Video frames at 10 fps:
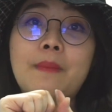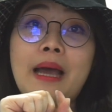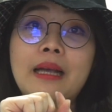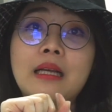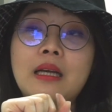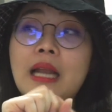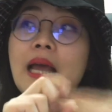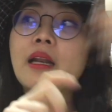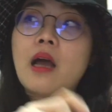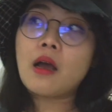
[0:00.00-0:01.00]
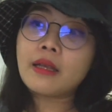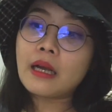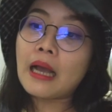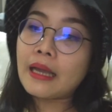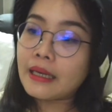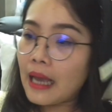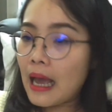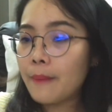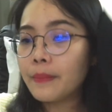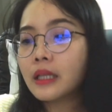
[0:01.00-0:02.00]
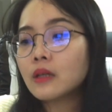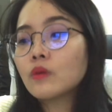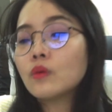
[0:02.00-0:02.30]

สบายกันก็ได้เนาะยังไงเนี่ยอาร์มี่ต้อง